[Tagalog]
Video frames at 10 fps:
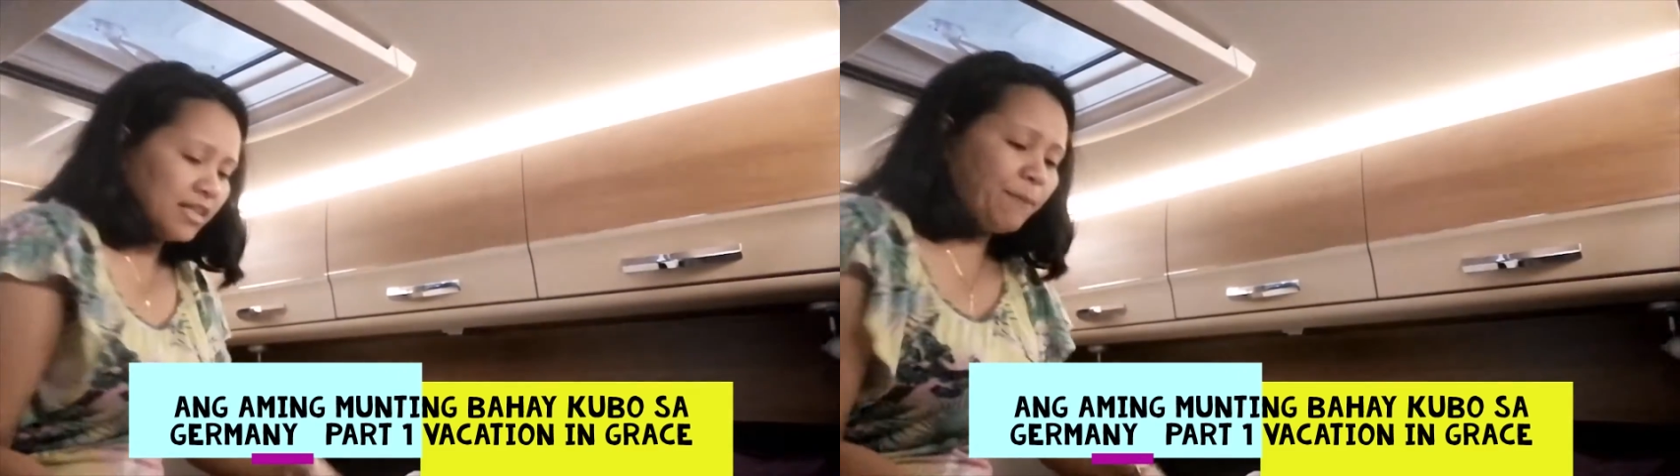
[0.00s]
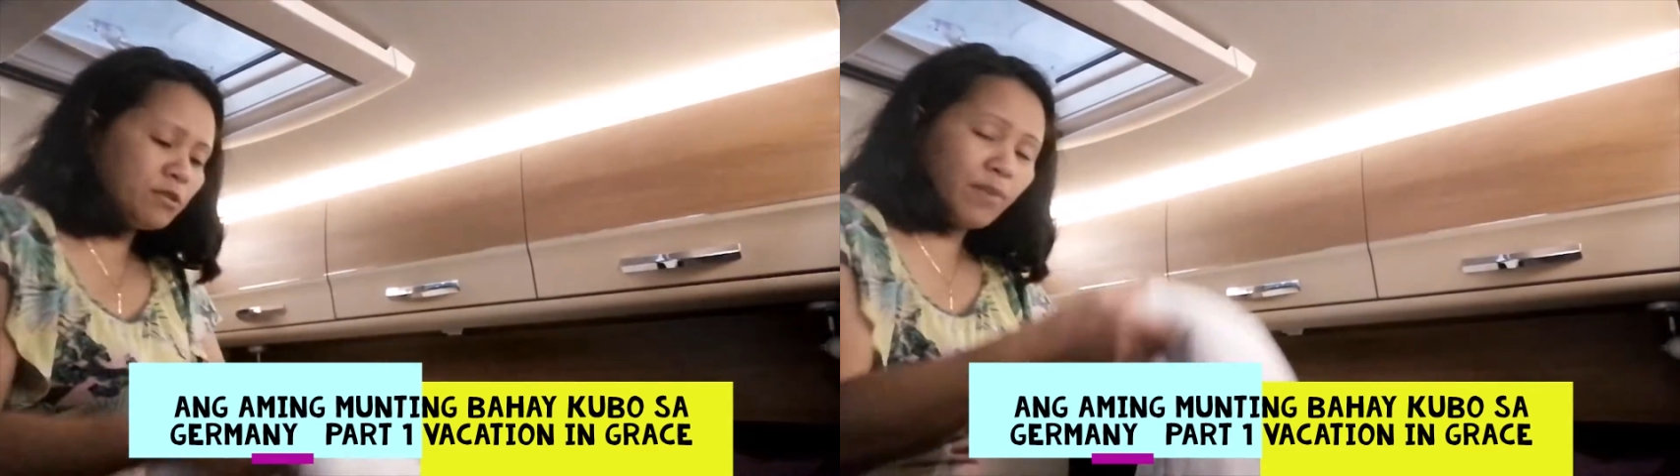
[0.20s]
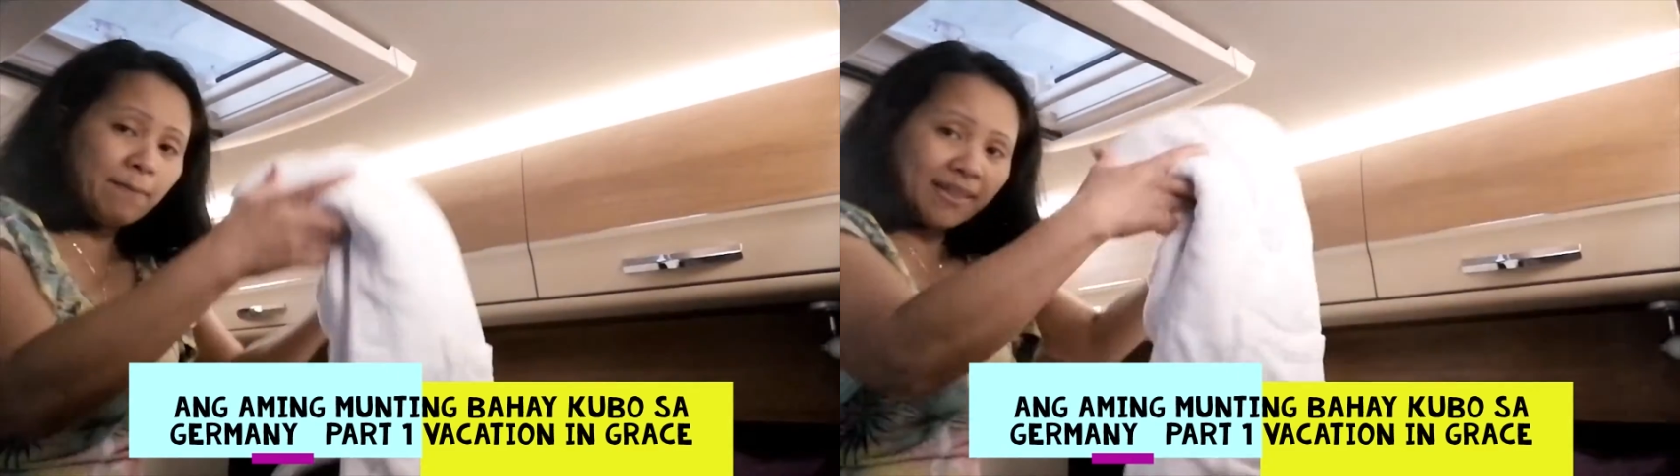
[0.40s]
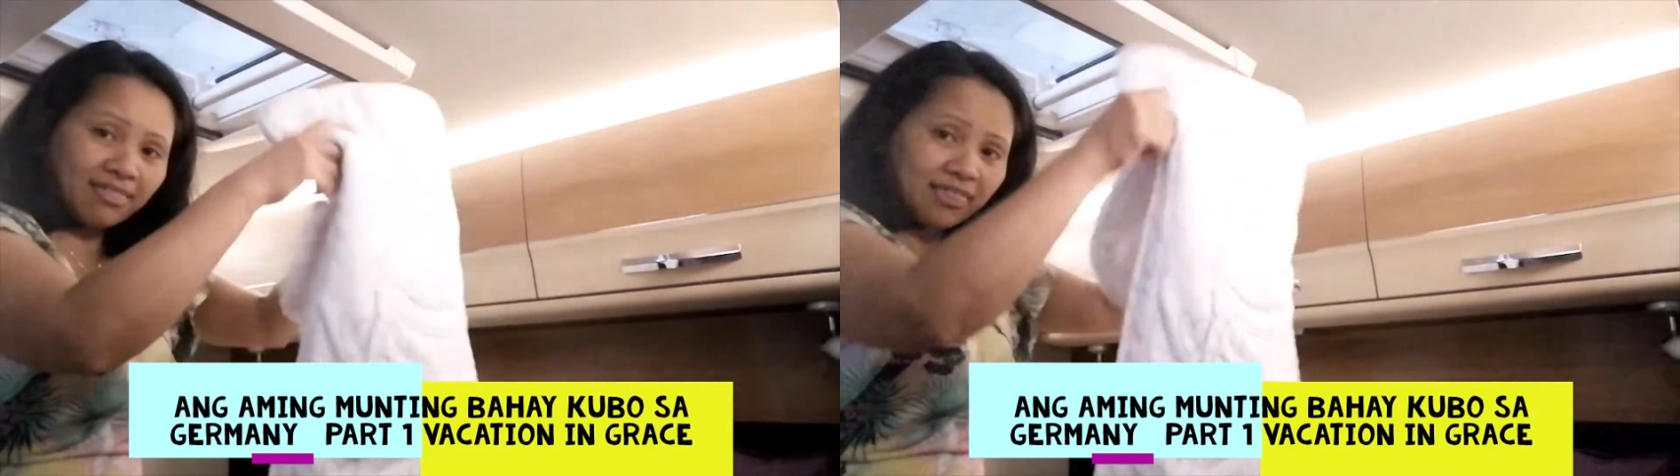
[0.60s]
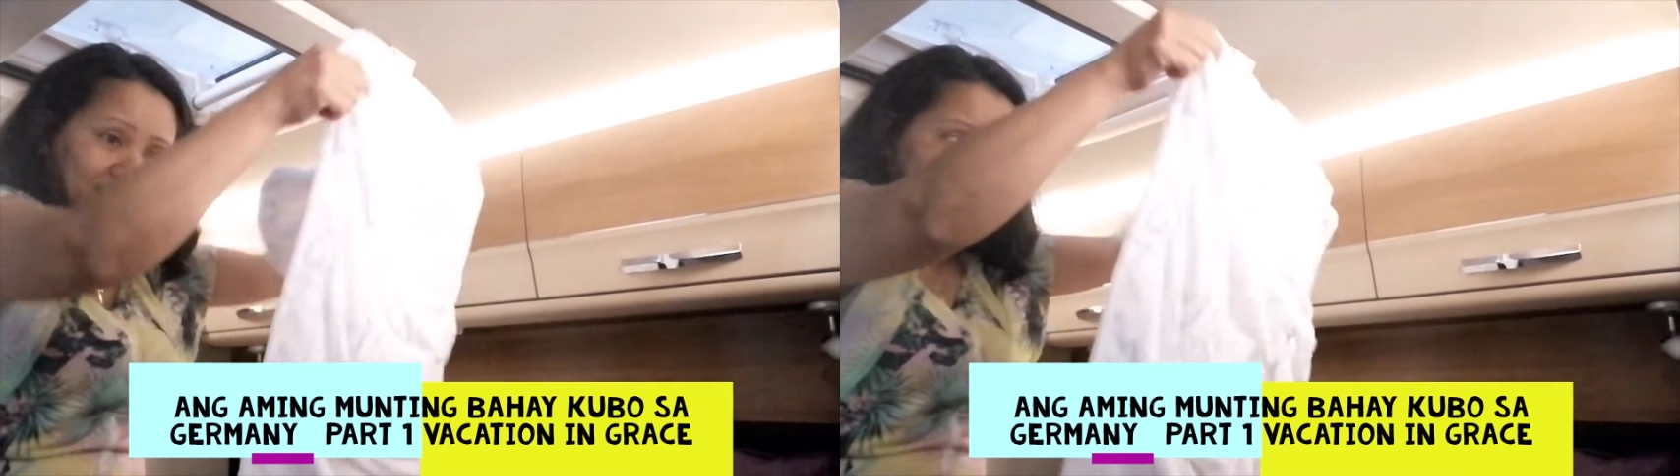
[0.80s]
Tapos may
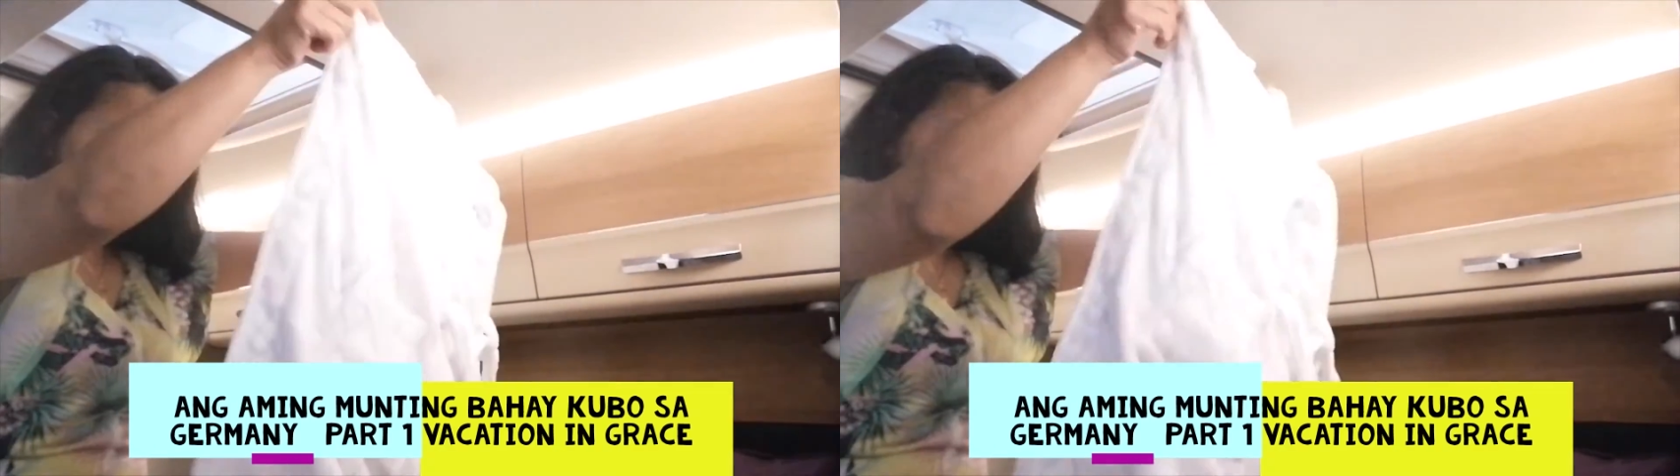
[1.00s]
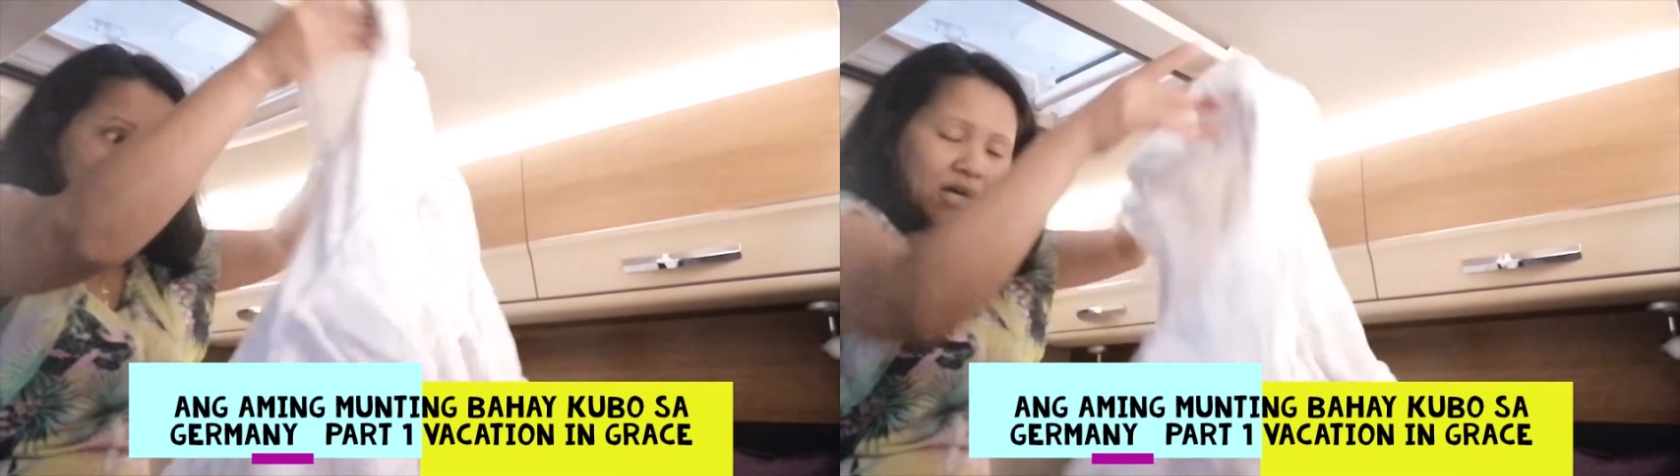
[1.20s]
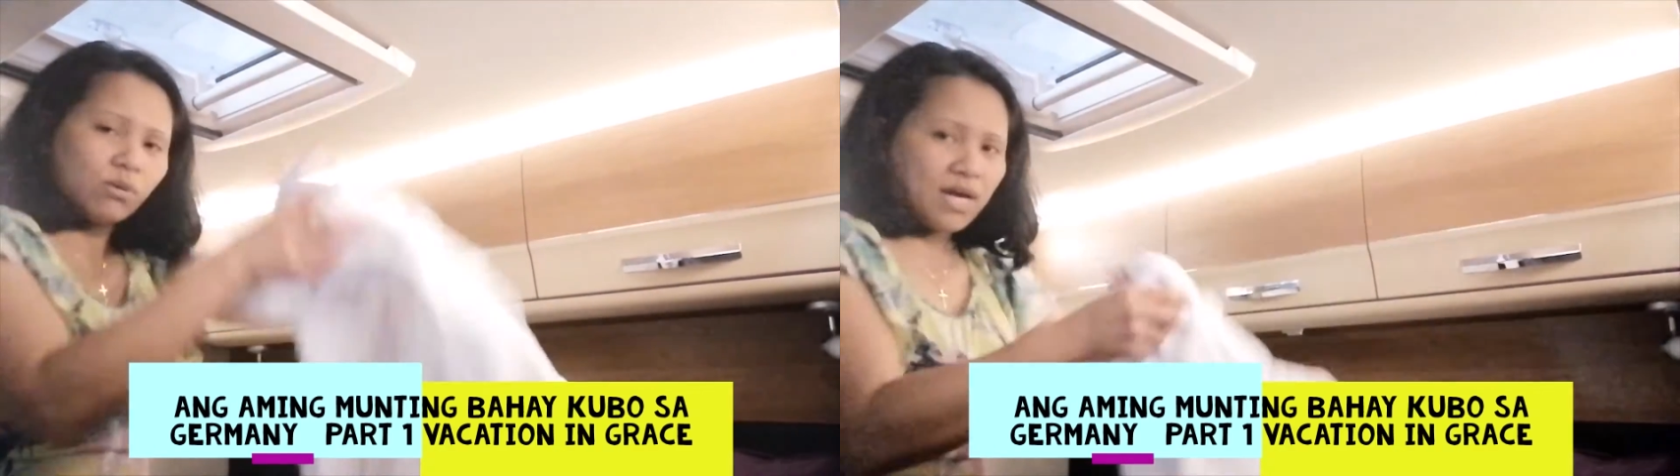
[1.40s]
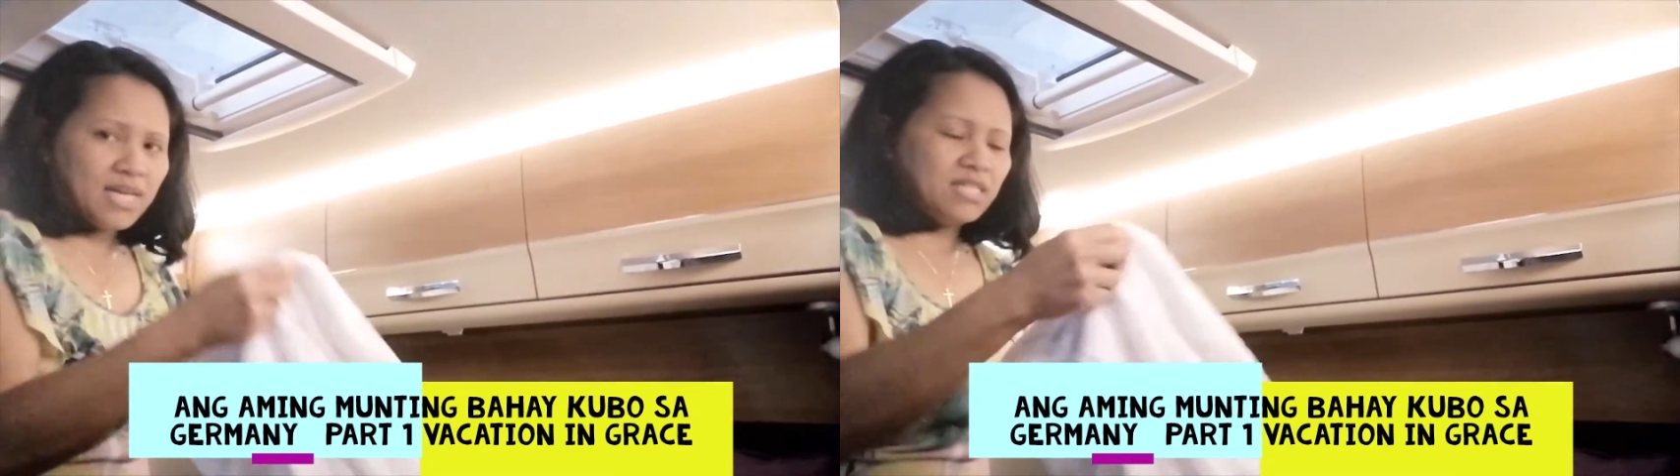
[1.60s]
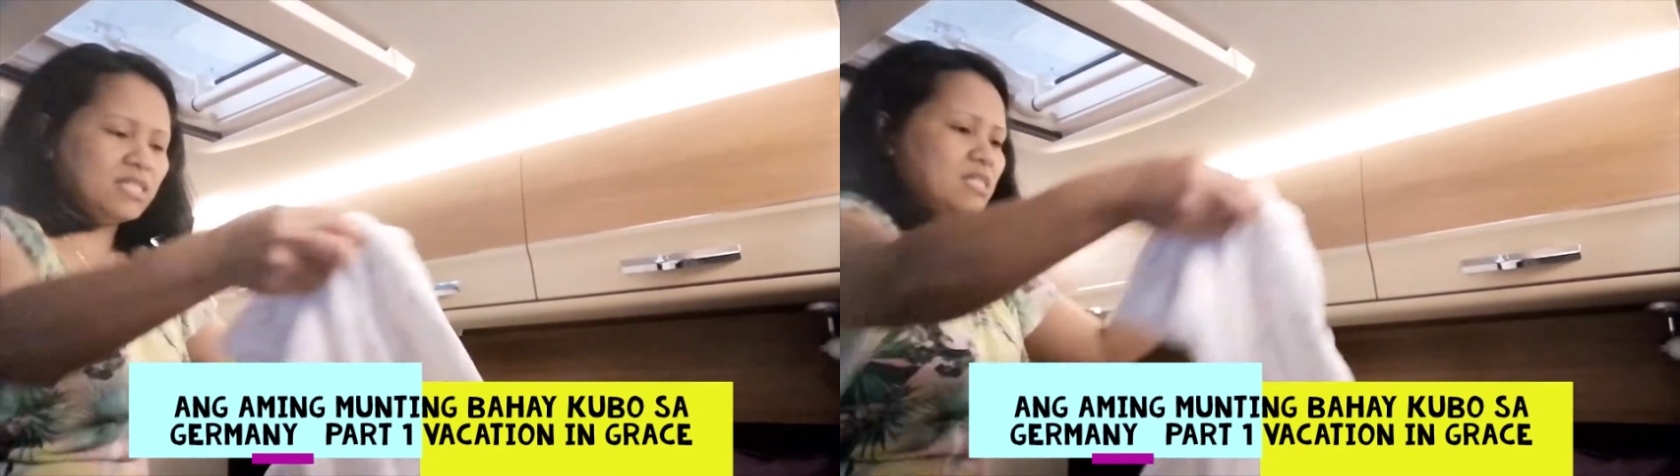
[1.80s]
backtrab ako
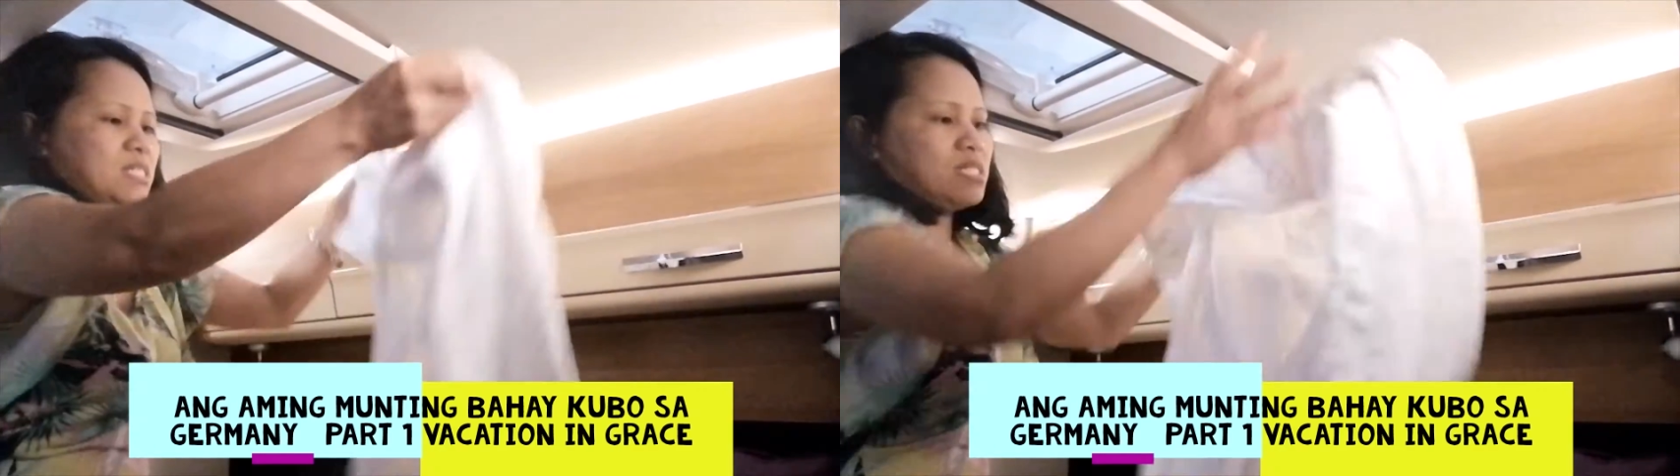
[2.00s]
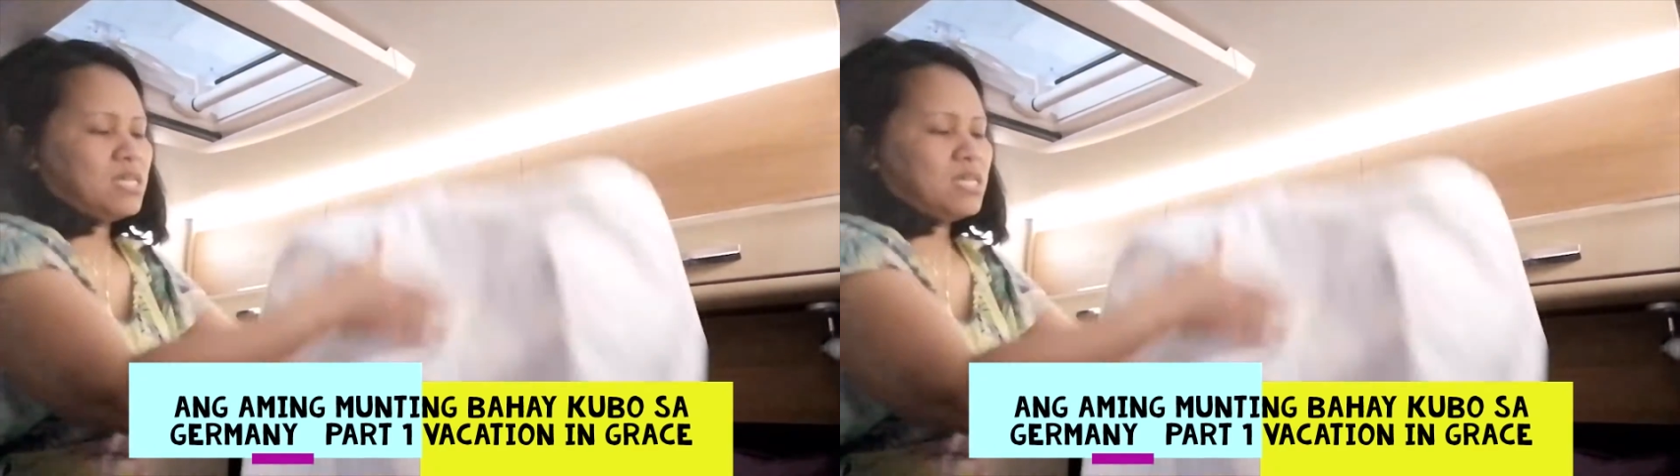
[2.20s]
guys.